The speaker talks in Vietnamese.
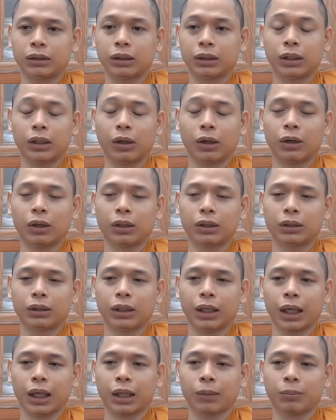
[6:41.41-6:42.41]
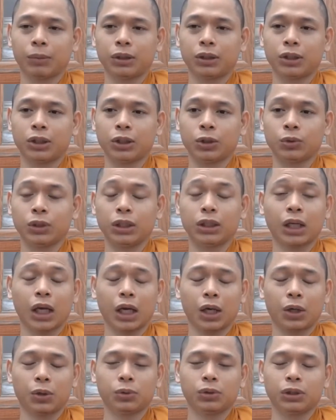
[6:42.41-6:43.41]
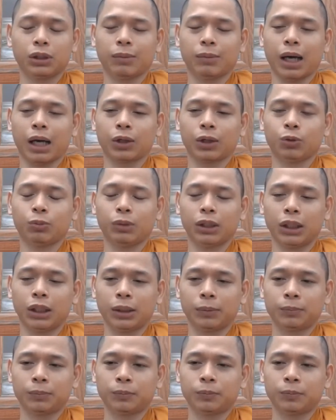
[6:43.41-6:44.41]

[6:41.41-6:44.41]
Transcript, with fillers: khi đó, đó ngài mới chịu đi theo người bạn của mình